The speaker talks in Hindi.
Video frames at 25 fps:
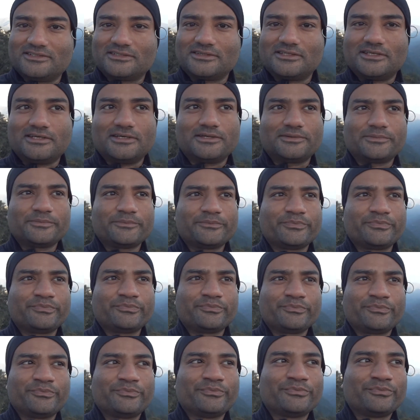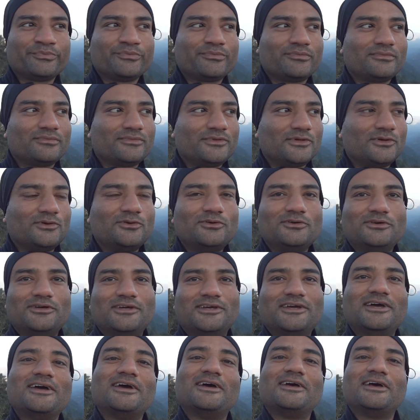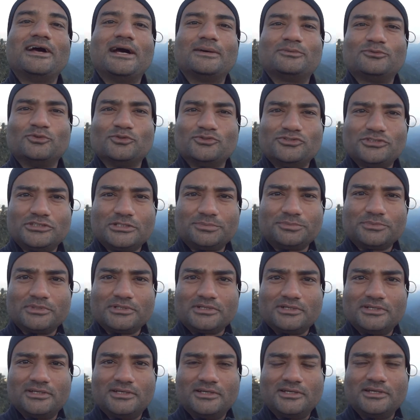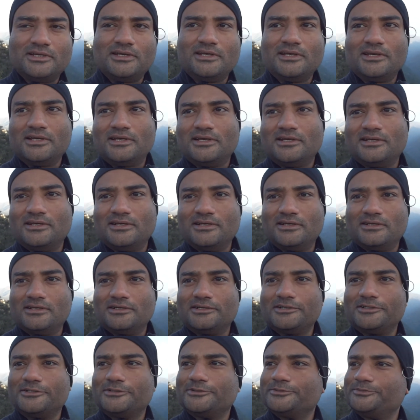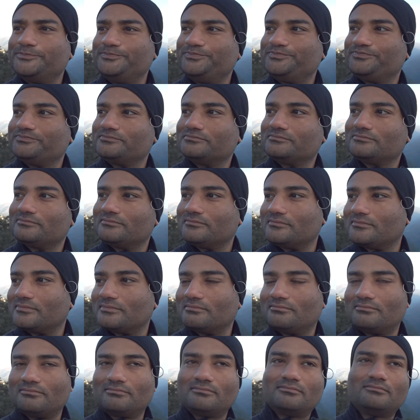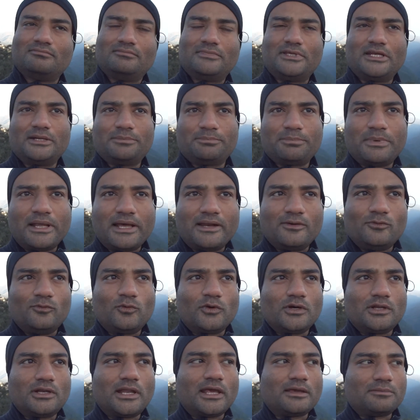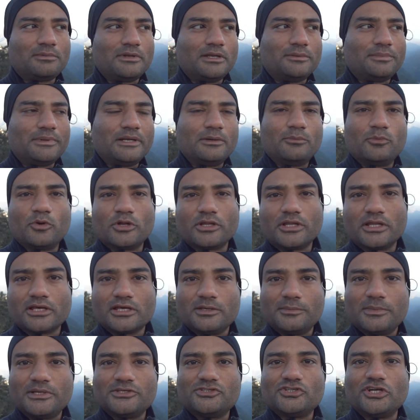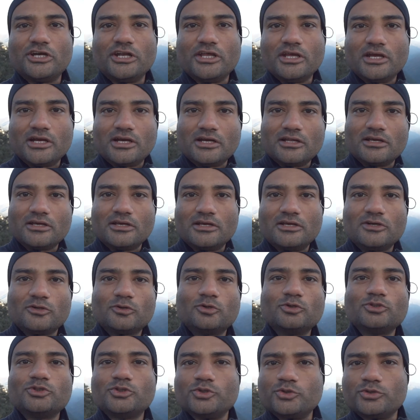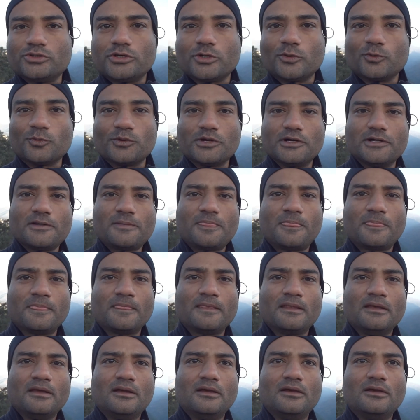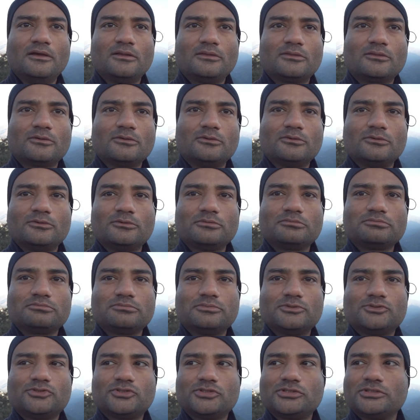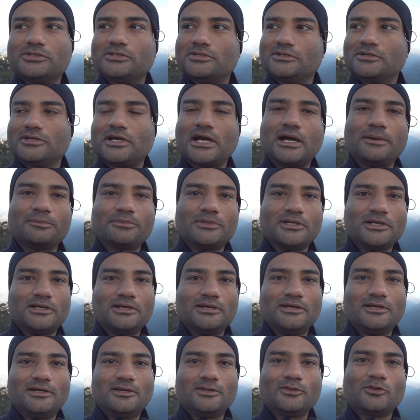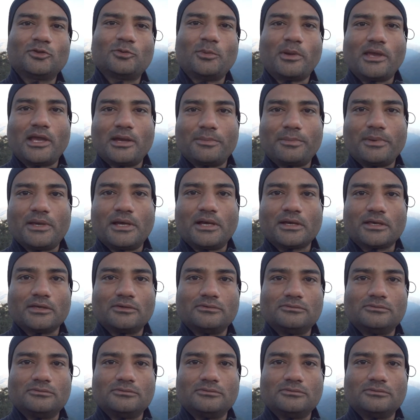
सकता है चलो आप सोचिए तब तक आ, मेरा प्लान हुआ लाइक मैंने पहले बोला था कि मैं चंडीगढ़ को शूट करूँगा तो कुछ काम था तो मैं यहाँ पे आ गया